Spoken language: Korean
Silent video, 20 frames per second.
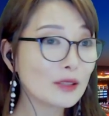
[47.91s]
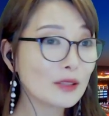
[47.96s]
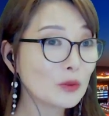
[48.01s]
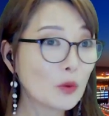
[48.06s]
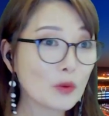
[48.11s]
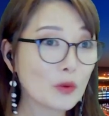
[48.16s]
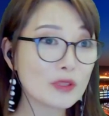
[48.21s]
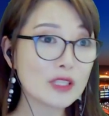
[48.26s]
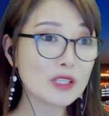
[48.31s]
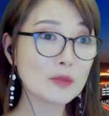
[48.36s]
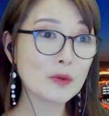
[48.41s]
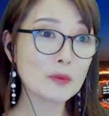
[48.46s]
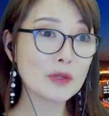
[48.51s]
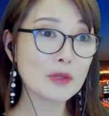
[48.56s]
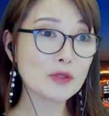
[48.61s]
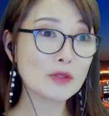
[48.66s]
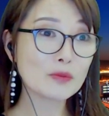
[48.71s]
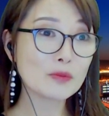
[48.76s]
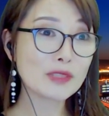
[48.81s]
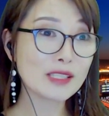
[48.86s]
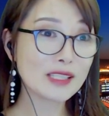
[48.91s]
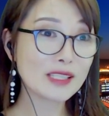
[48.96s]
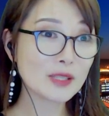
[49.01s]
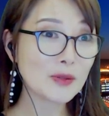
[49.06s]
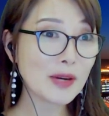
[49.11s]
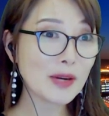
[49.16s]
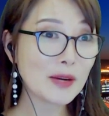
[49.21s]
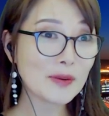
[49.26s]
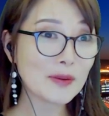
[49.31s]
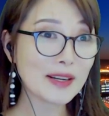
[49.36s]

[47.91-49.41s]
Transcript: 또 어찌 보면 좀 지루한